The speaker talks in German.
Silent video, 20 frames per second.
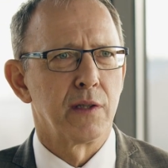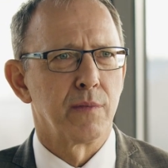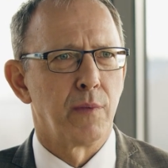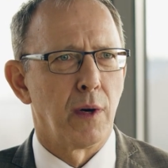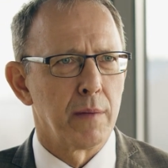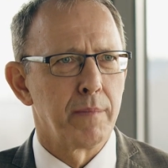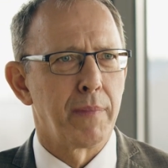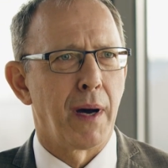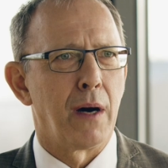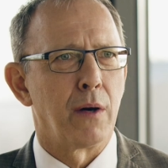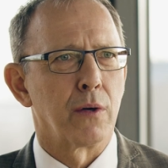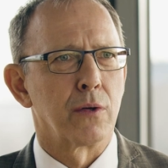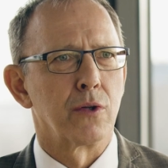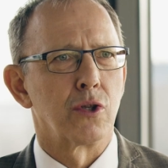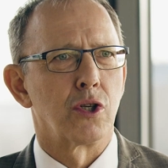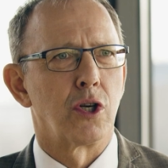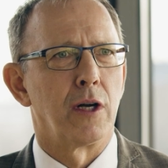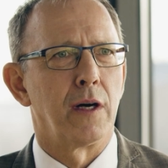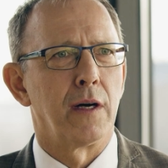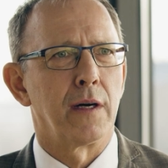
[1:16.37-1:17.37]
Es war ein
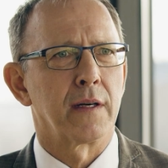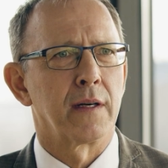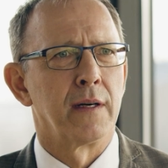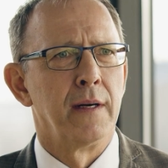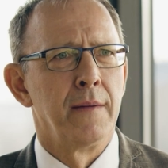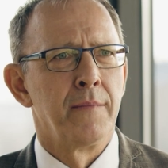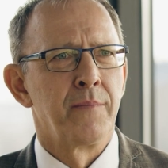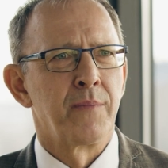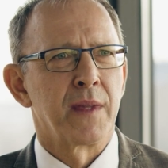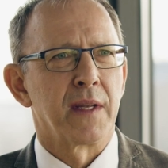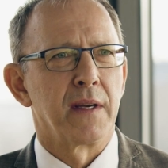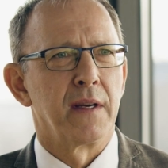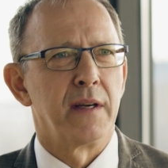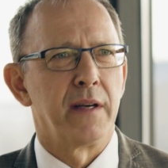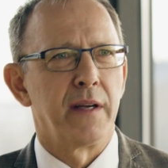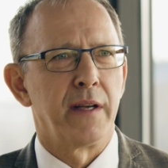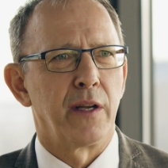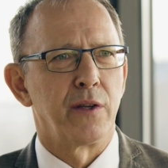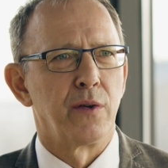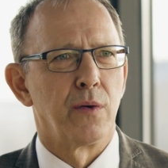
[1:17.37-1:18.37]
Paukenschlag
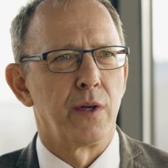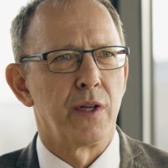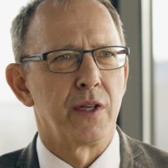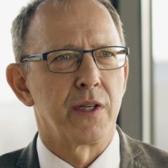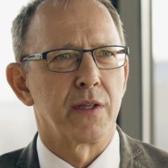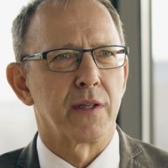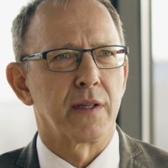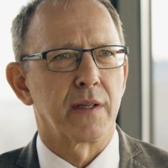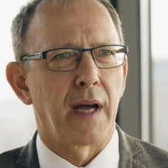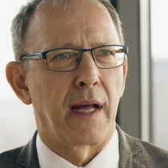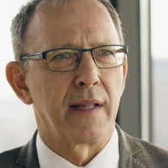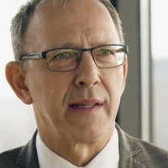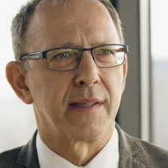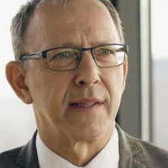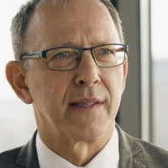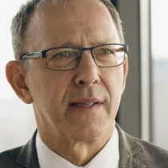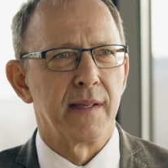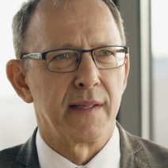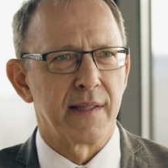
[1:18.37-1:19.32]
weil natürlich ganz